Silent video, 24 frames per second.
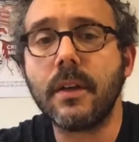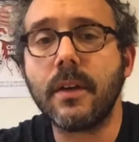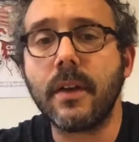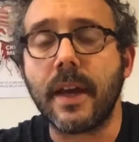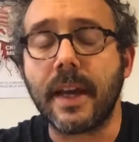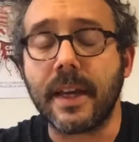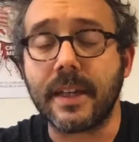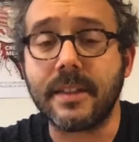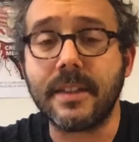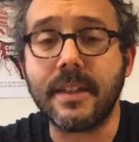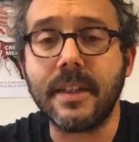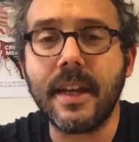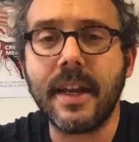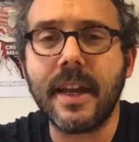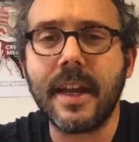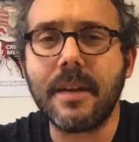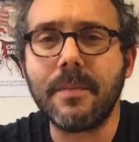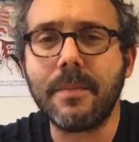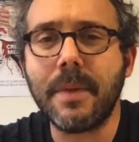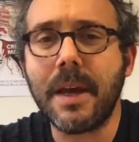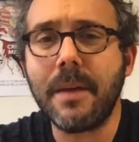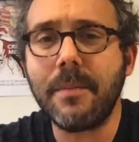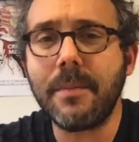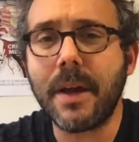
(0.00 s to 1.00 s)
Exilée
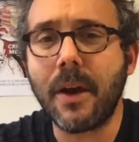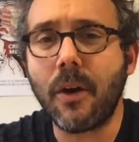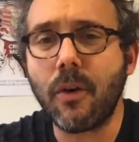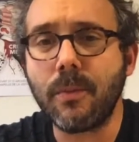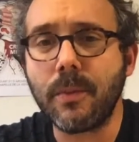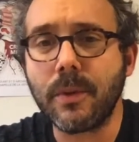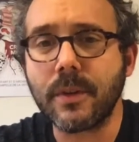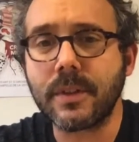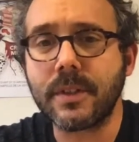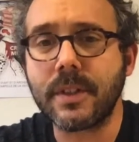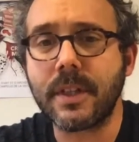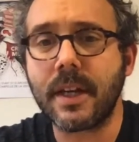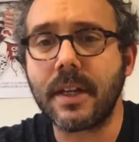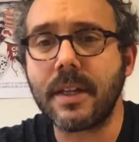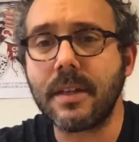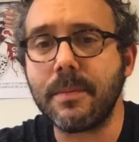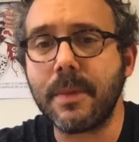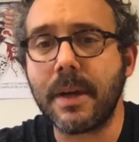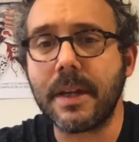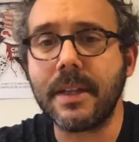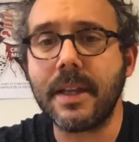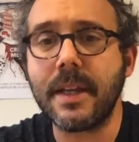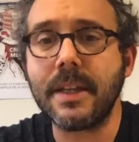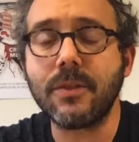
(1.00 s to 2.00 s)
elle-même, la romancière
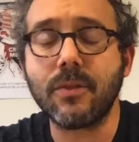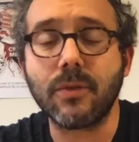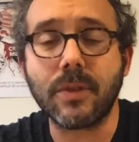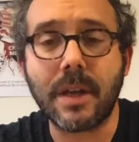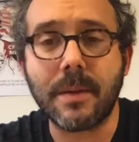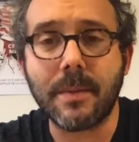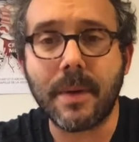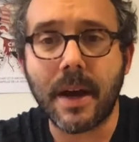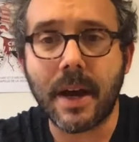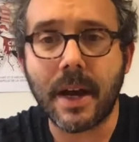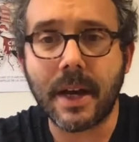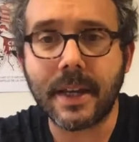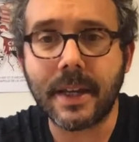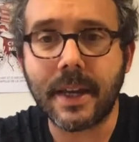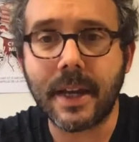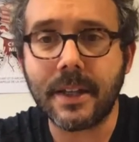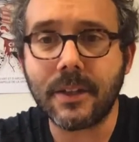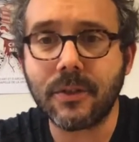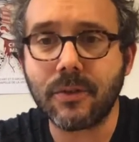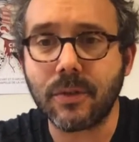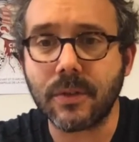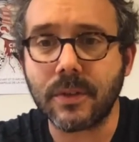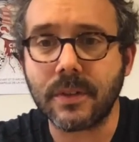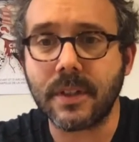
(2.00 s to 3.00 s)
libanaise Oda Barakat
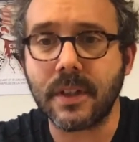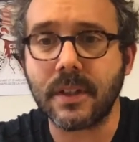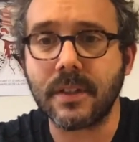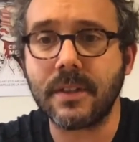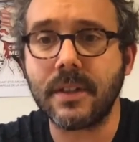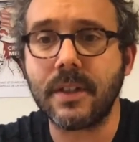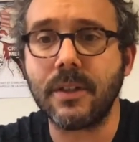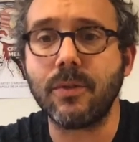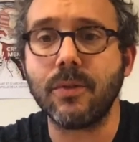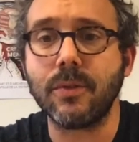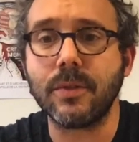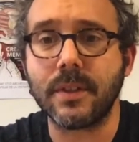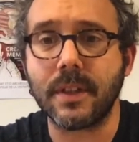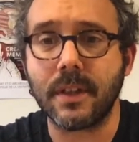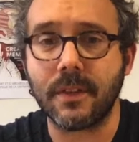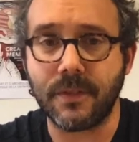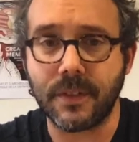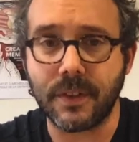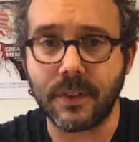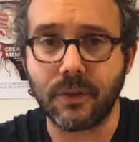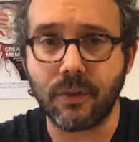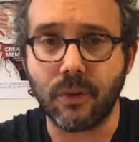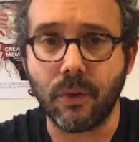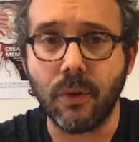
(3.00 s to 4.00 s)
se saisit de ces
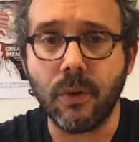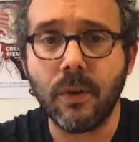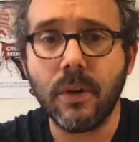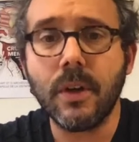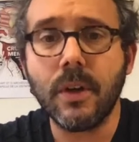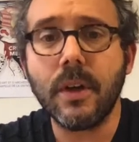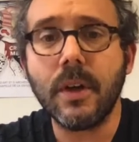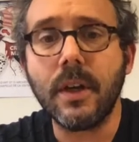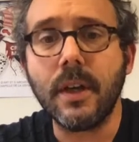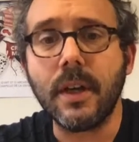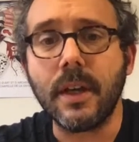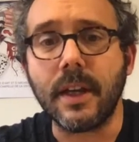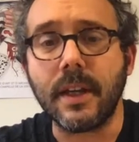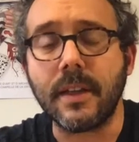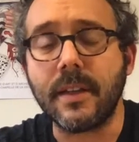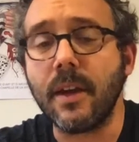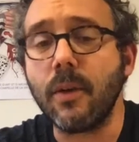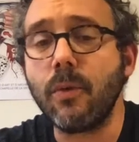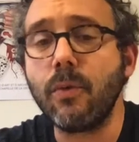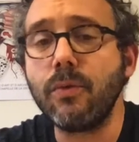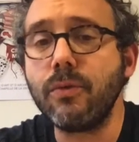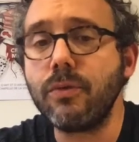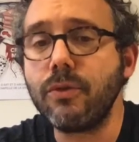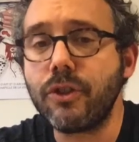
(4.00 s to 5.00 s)
visions, et
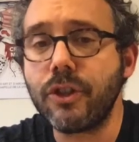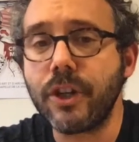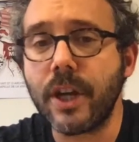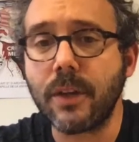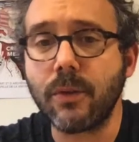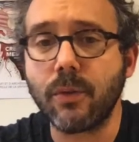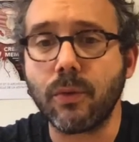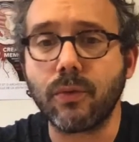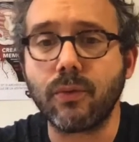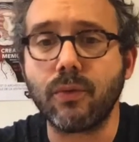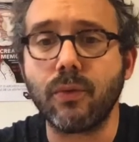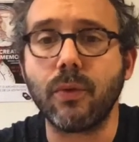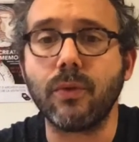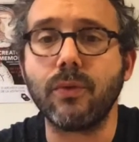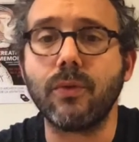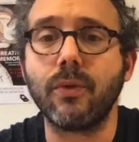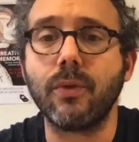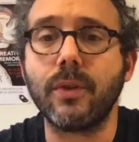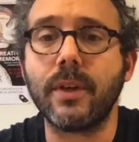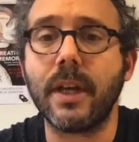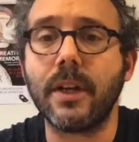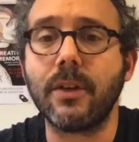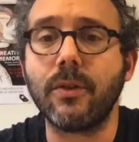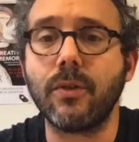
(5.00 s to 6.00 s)
déroule une chaîne autour de
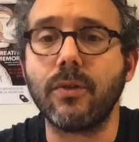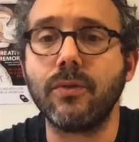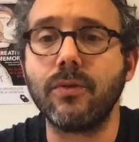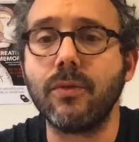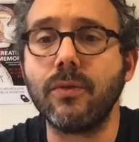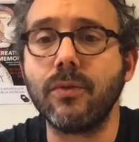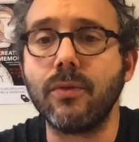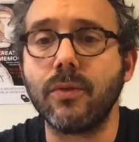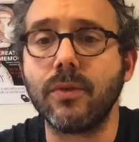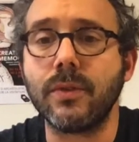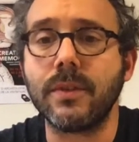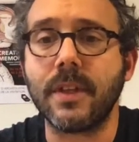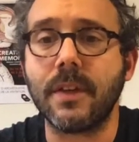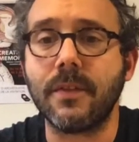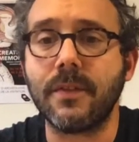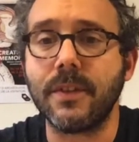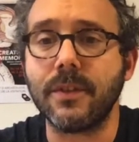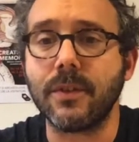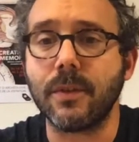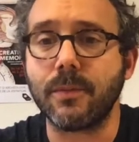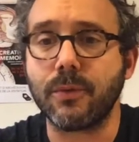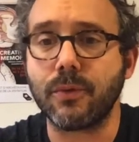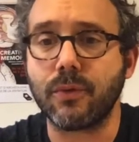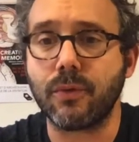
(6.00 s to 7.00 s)
quelques-unes de ces vies
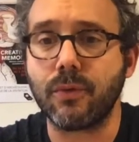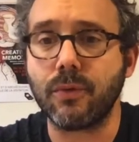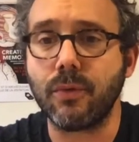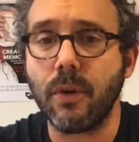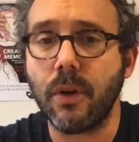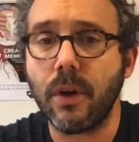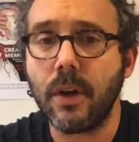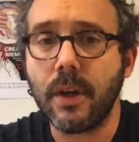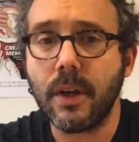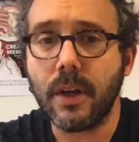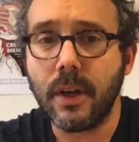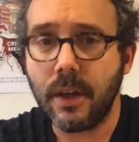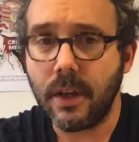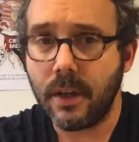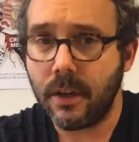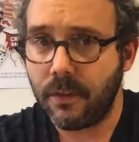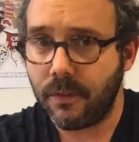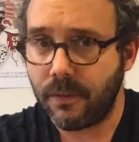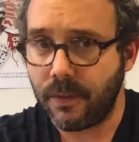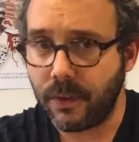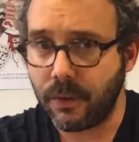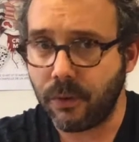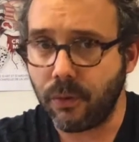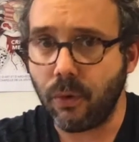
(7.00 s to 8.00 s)
obscures,
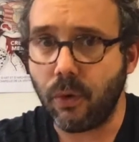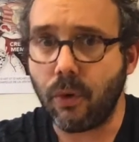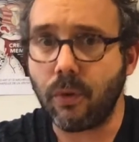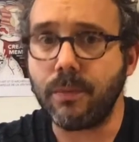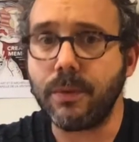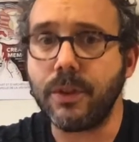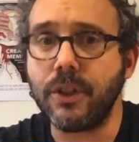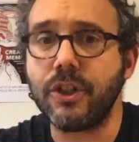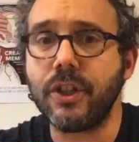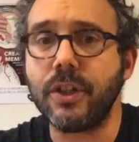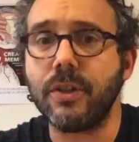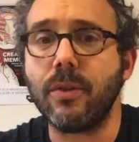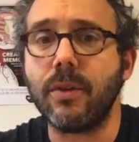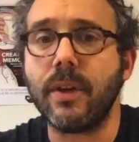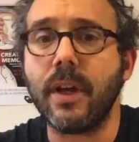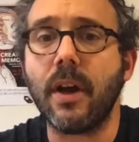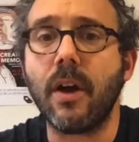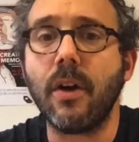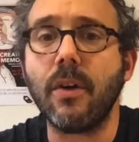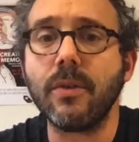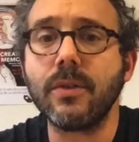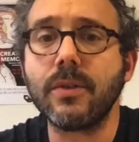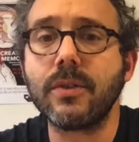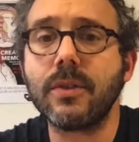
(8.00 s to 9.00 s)
figures obligées de
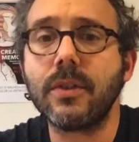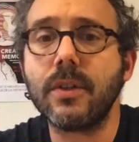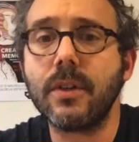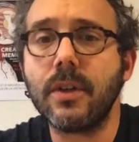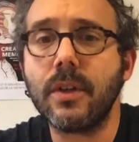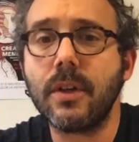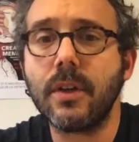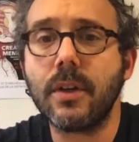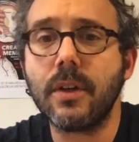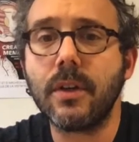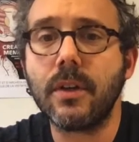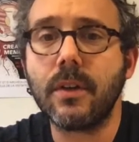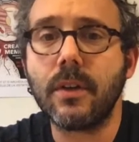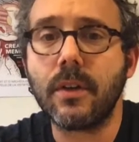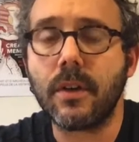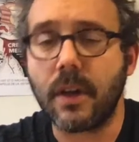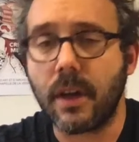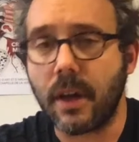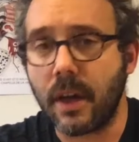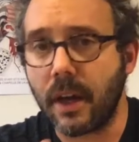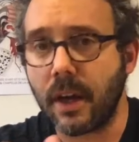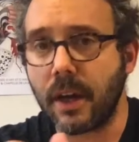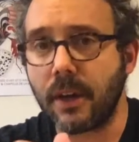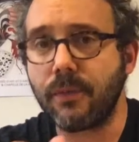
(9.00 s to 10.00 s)
l'errance.
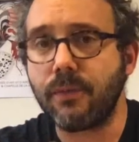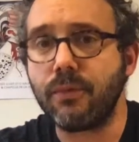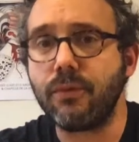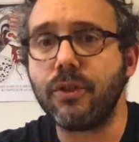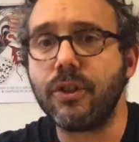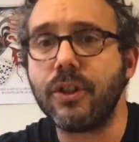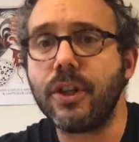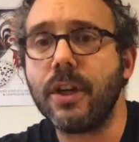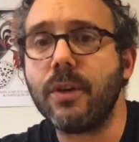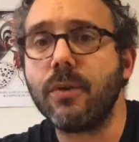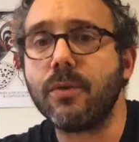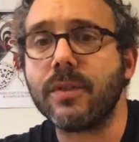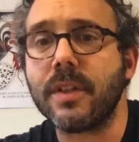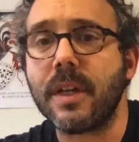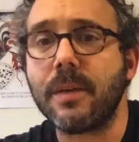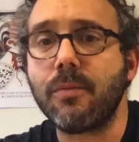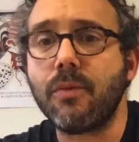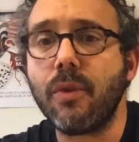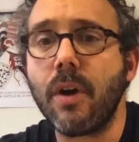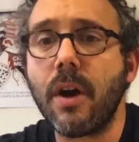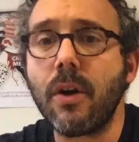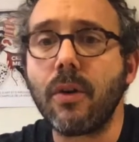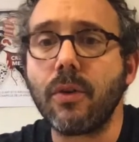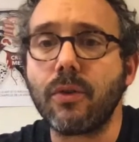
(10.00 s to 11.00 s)
Un réfugié aux
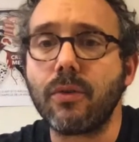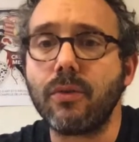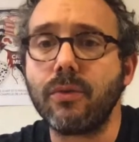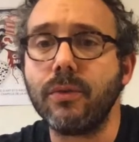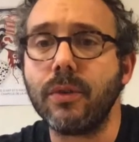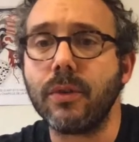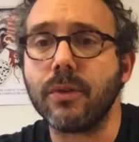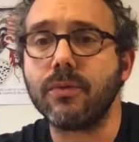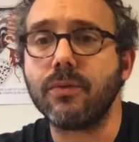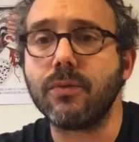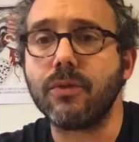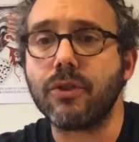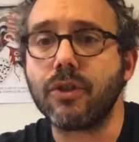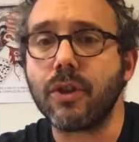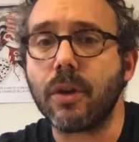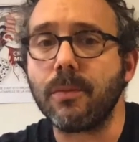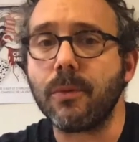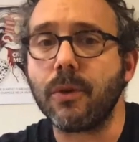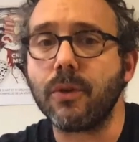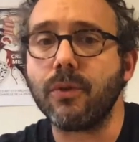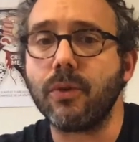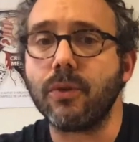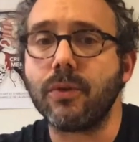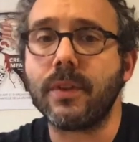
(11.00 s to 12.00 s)
abois reclus dans une
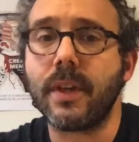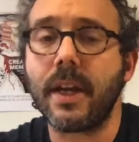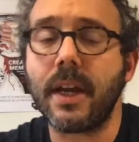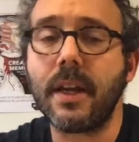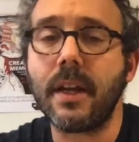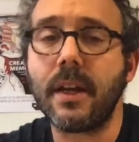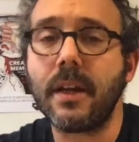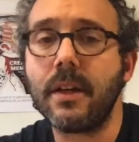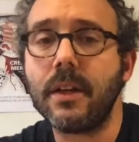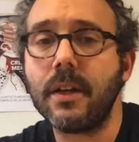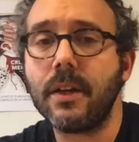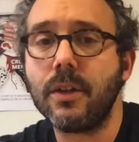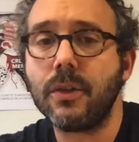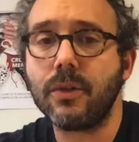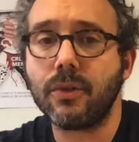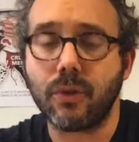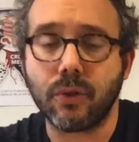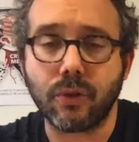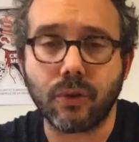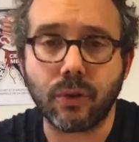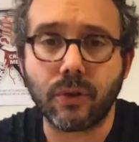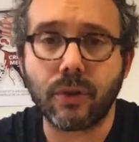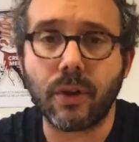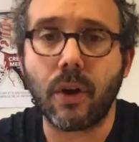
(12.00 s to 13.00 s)
chambre d'hôtel, se
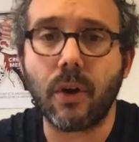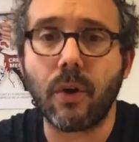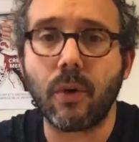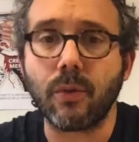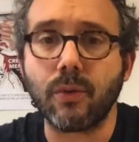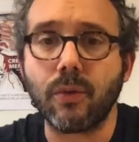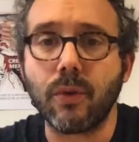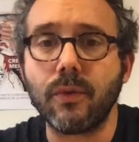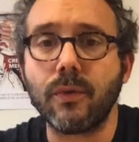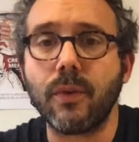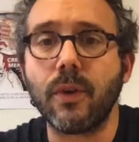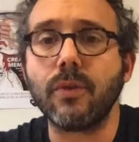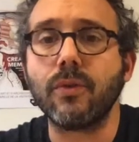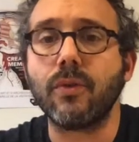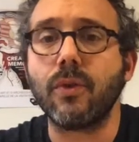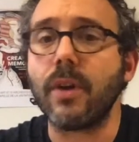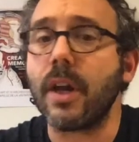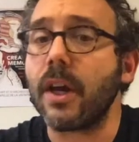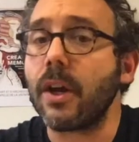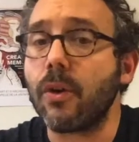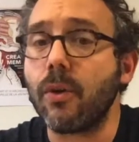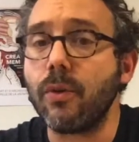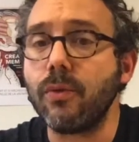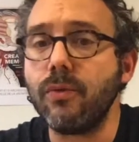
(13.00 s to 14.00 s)
jetant au devant de
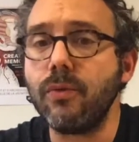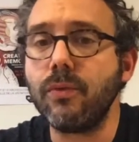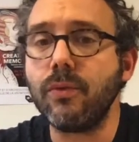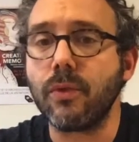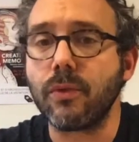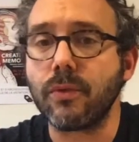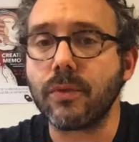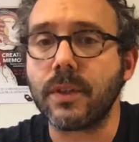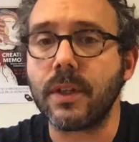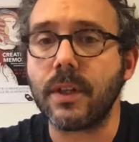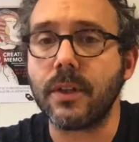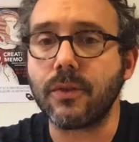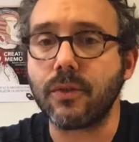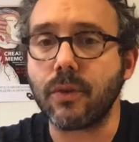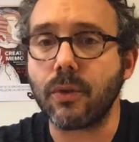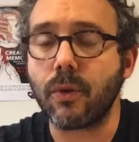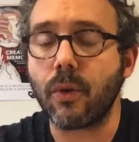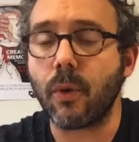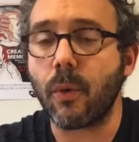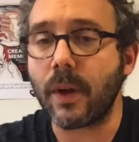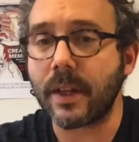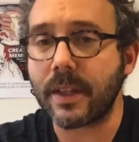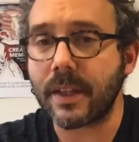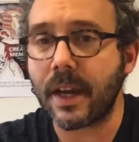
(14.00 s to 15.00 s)
l'inconnu dont il se
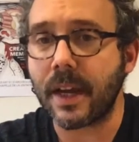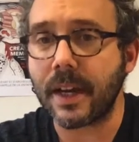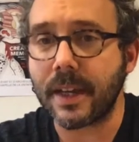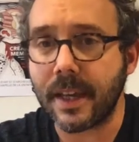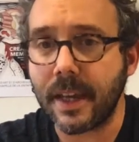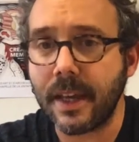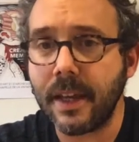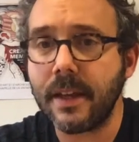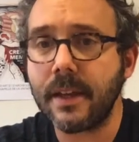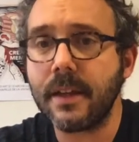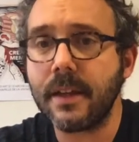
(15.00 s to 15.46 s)
croit traqué.